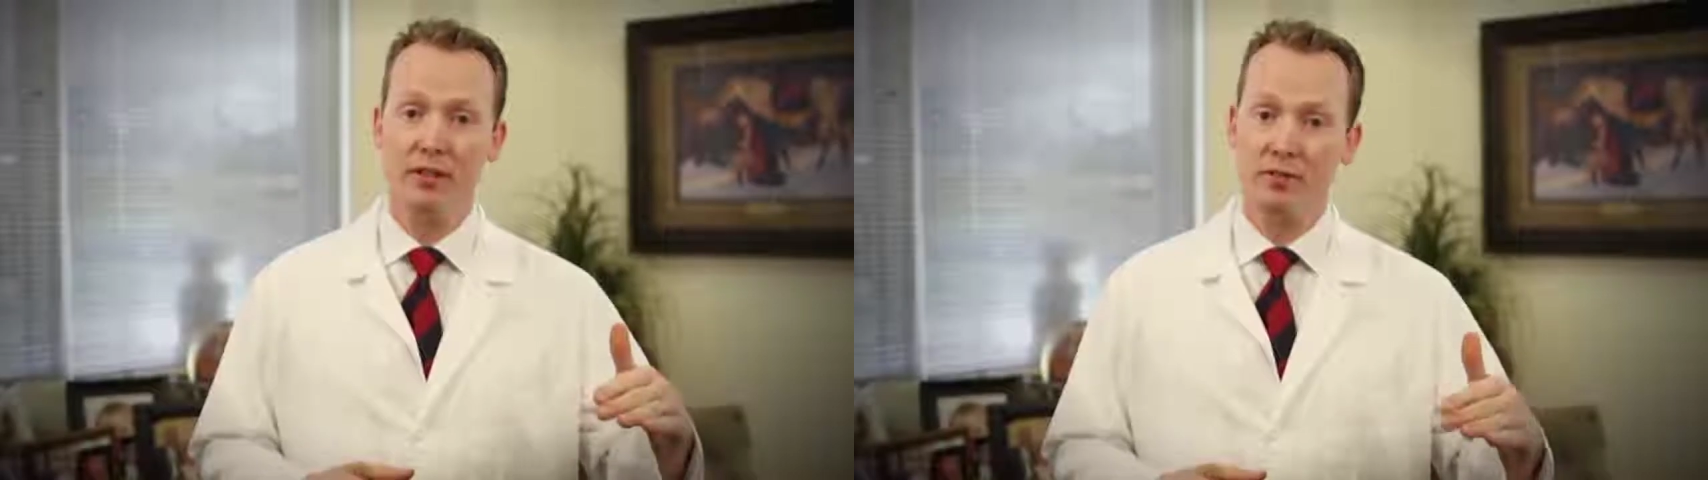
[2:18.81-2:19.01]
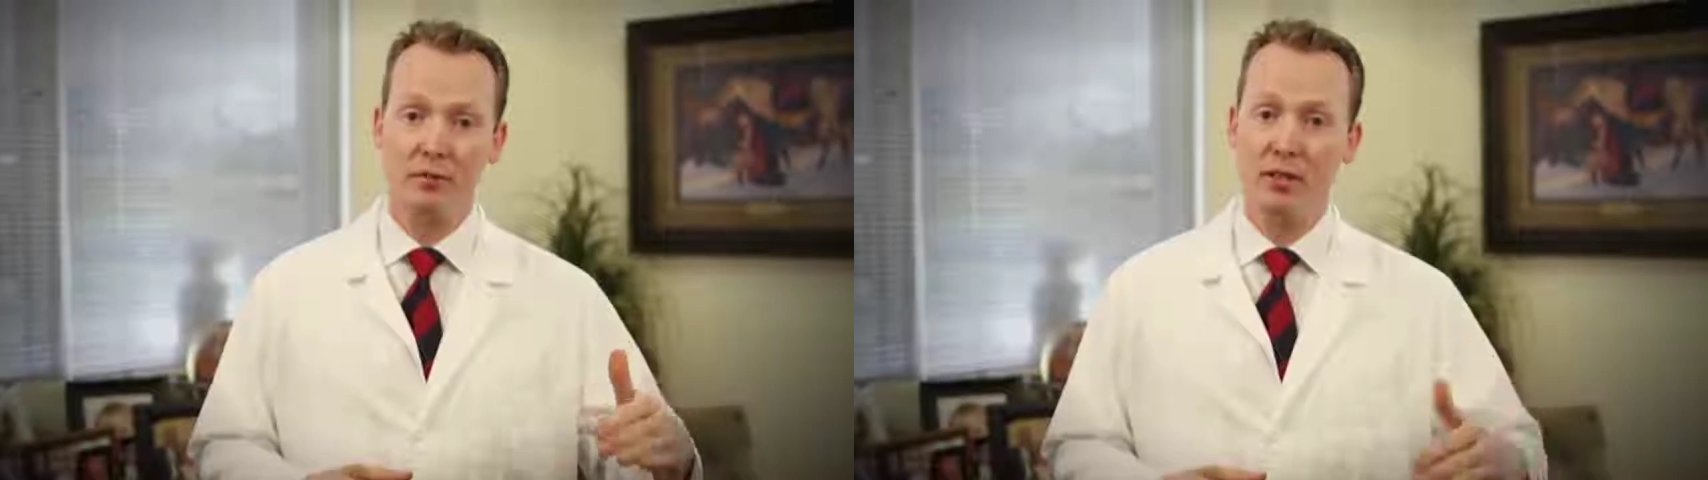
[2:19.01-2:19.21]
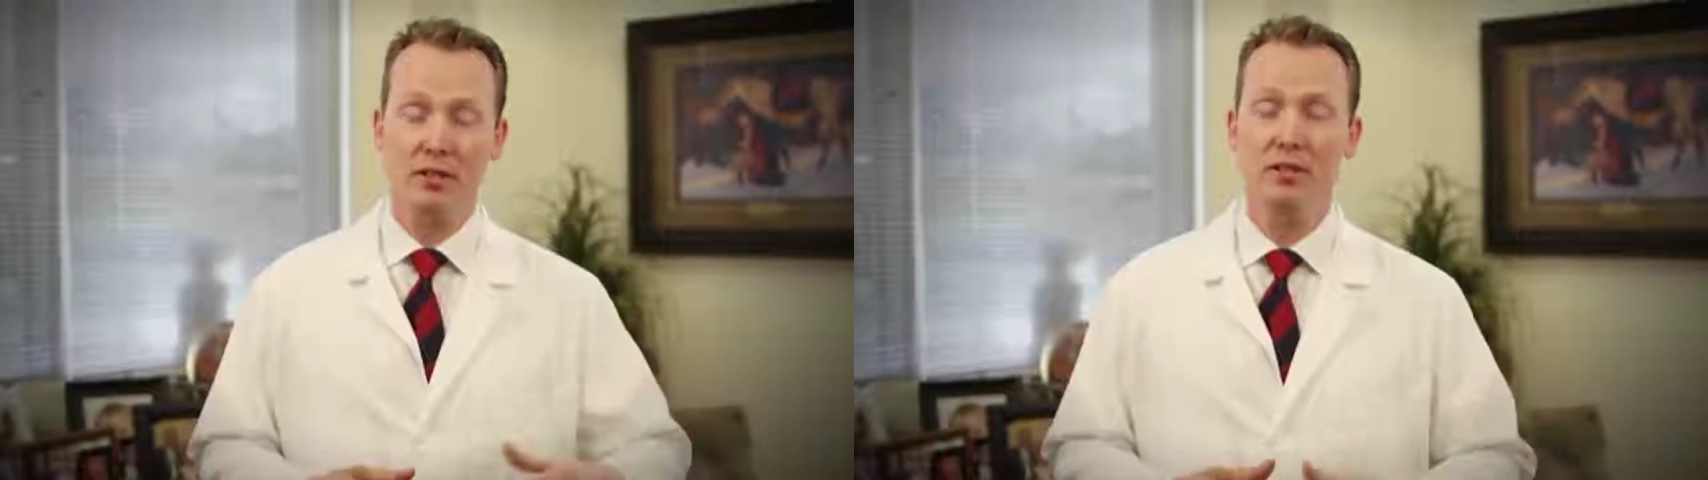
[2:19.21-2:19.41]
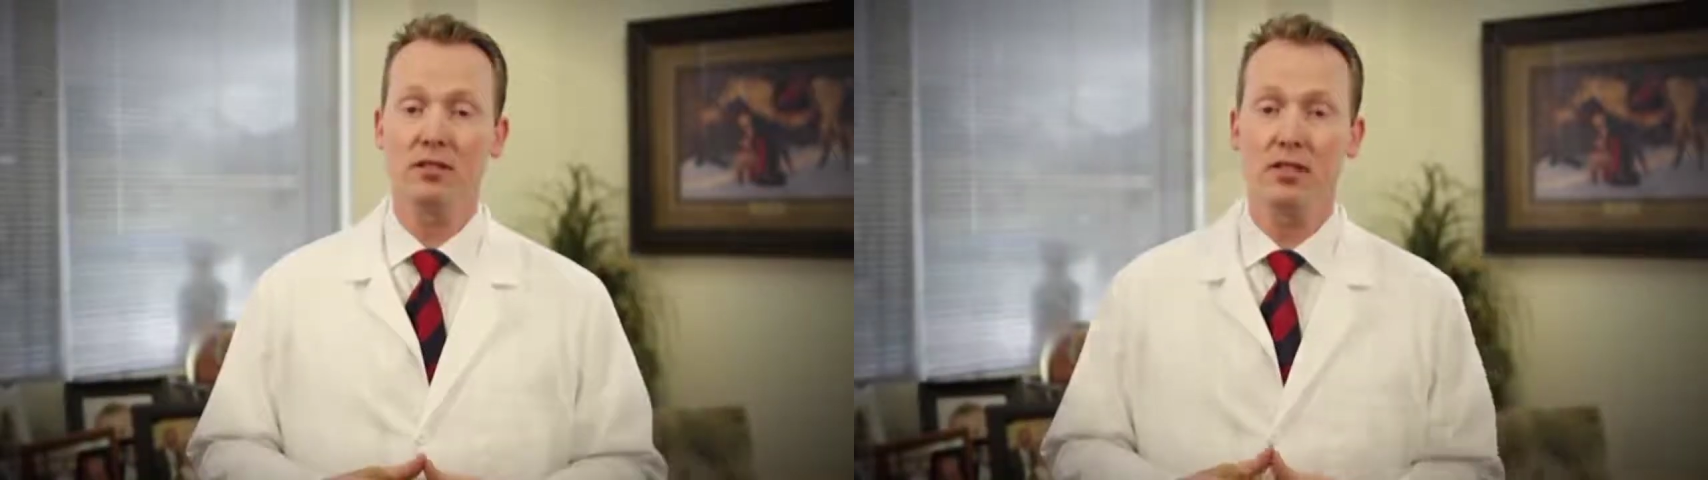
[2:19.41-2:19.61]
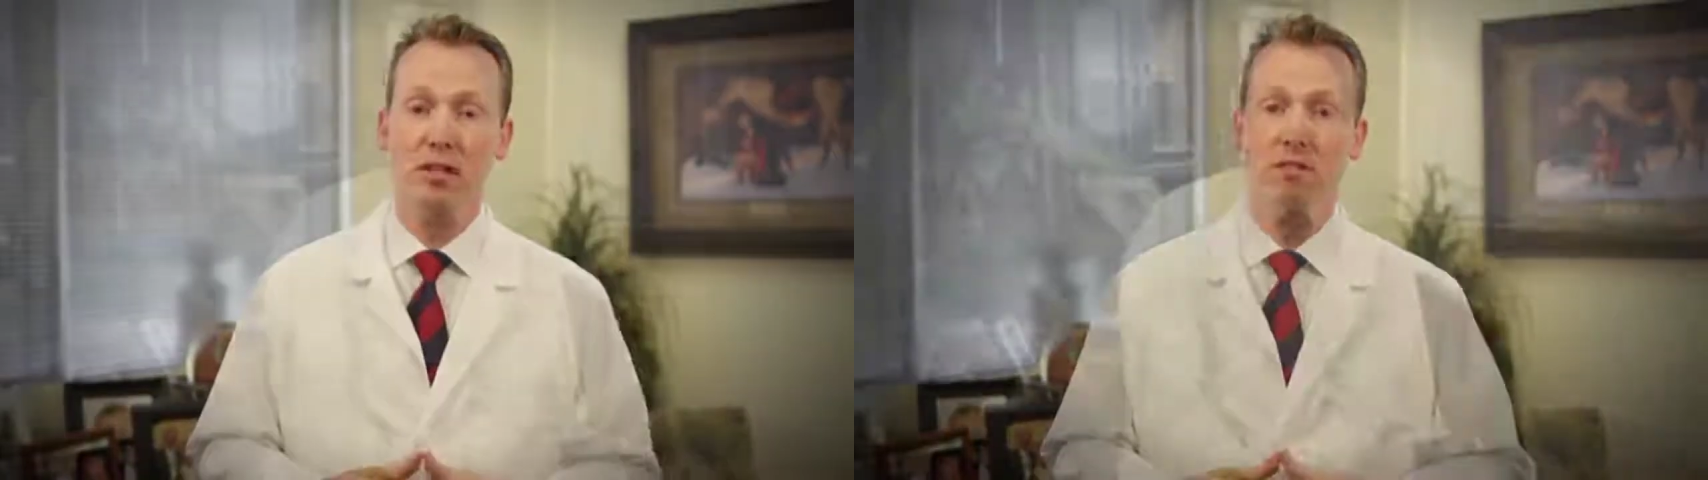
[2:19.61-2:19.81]
ชาติประเทศ
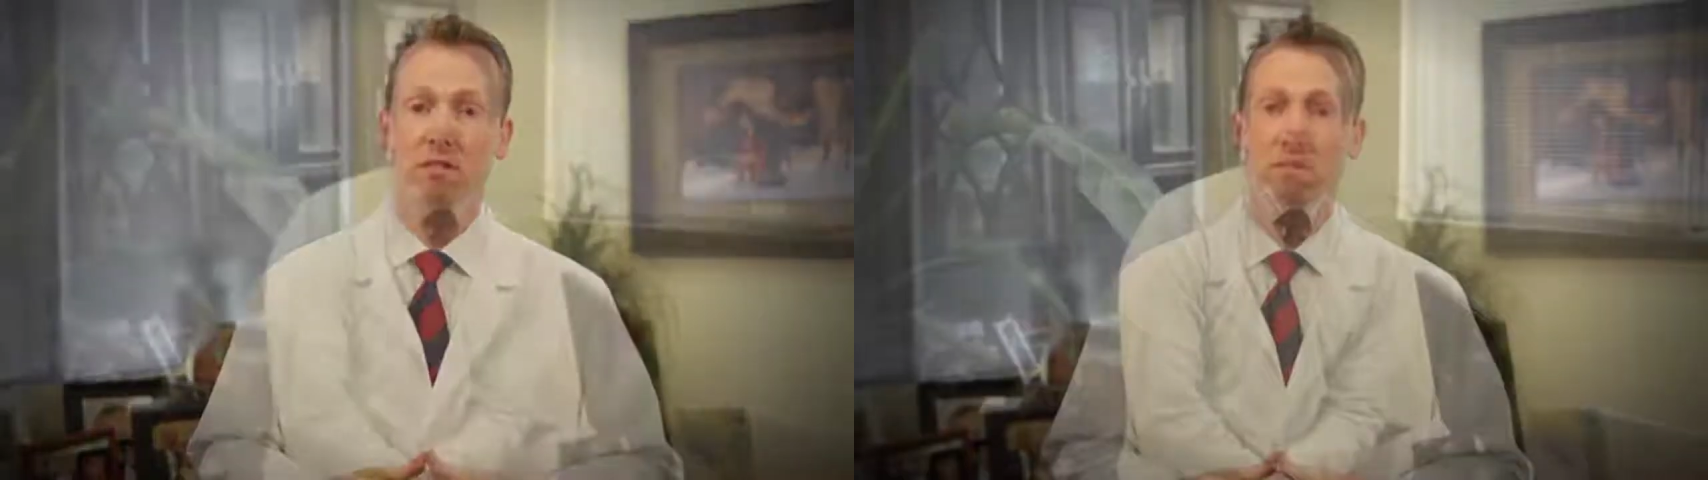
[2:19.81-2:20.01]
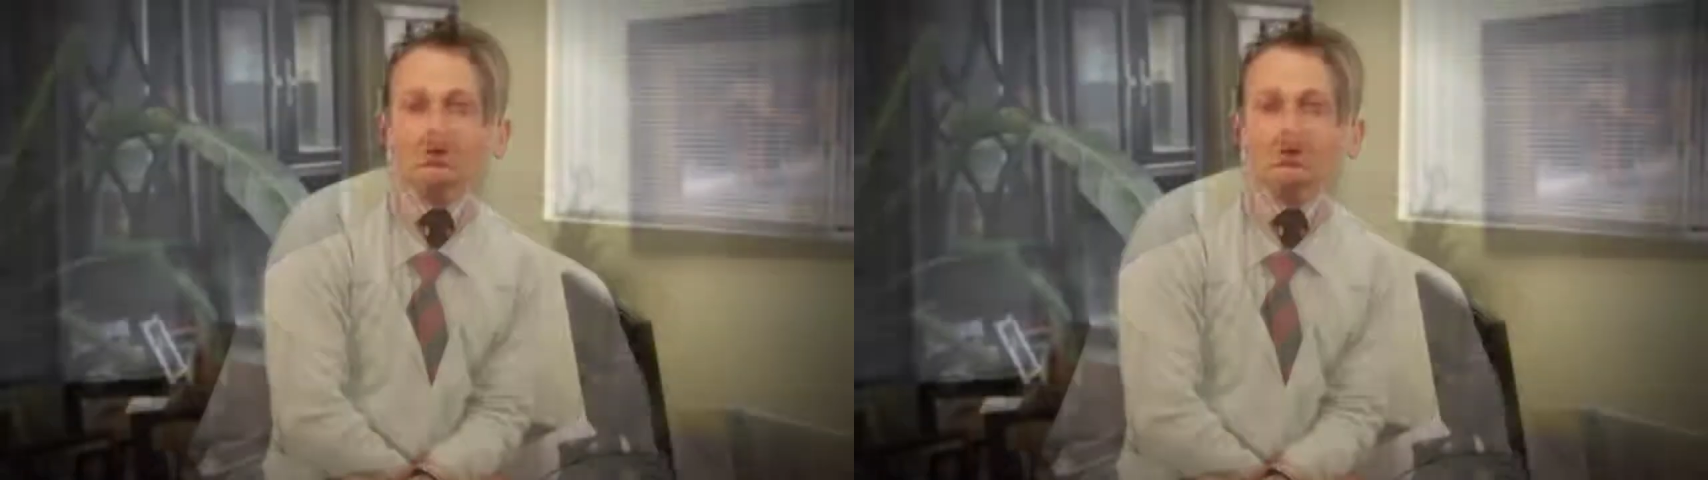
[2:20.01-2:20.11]
สหรัฐ